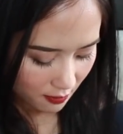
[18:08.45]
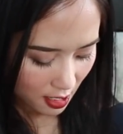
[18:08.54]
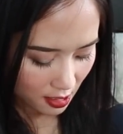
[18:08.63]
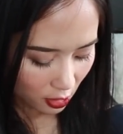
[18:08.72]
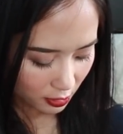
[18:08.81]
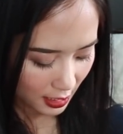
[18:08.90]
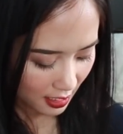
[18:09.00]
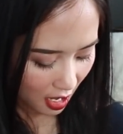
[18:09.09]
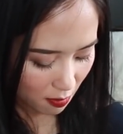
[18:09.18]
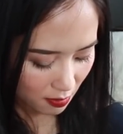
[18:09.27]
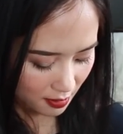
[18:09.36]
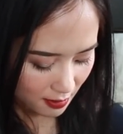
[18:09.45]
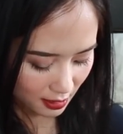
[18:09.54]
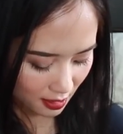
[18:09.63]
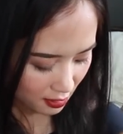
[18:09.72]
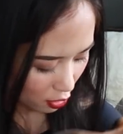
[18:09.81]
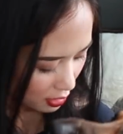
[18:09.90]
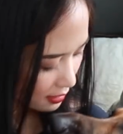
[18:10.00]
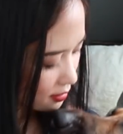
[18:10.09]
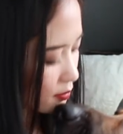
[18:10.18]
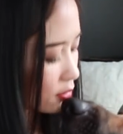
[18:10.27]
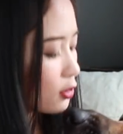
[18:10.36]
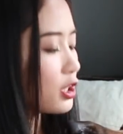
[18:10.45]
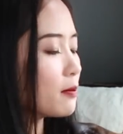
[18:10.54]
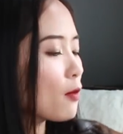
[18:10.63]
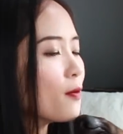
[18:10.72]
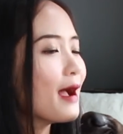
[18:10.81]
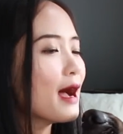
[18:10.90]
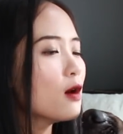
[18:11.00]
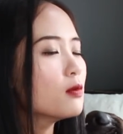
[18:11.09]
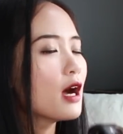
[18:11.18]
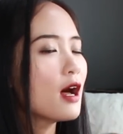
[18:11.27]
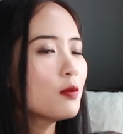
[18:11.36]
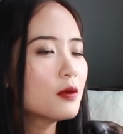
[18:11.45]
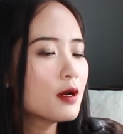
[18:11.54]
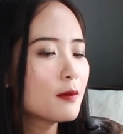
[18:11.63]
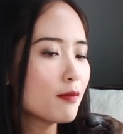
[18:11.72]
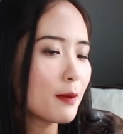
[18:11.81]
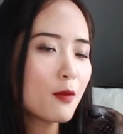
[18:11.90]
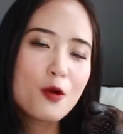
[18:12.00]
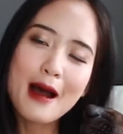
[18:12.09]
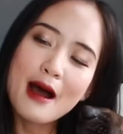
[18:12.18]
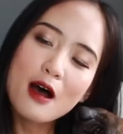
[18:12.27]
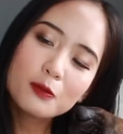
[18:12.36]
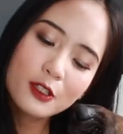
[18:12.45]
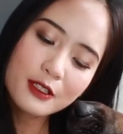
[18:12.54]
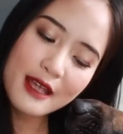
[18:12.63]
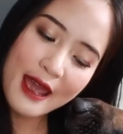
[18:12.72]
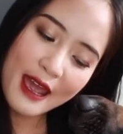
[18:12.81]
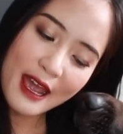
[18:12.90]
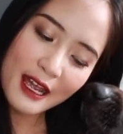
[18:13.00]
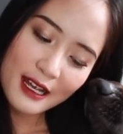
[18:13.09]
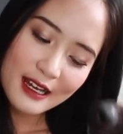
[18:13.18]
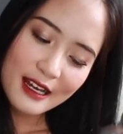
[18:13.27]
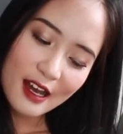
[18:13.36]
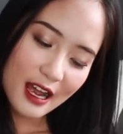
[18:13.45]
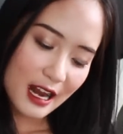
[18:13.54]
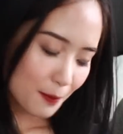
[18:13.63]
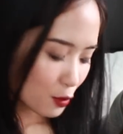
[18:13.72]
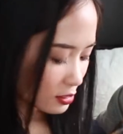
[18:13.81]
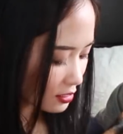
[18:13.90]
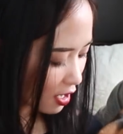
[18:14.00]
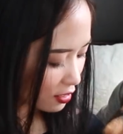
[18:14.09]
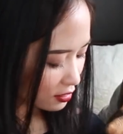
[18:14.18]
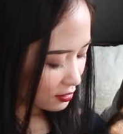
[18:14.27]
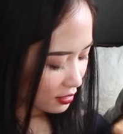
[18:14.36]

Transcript: Raiden có thích không? Raiden có thích có thích bôi má hồng không? Mẹ bôi má hồng cho nhé. Hay là bôi son?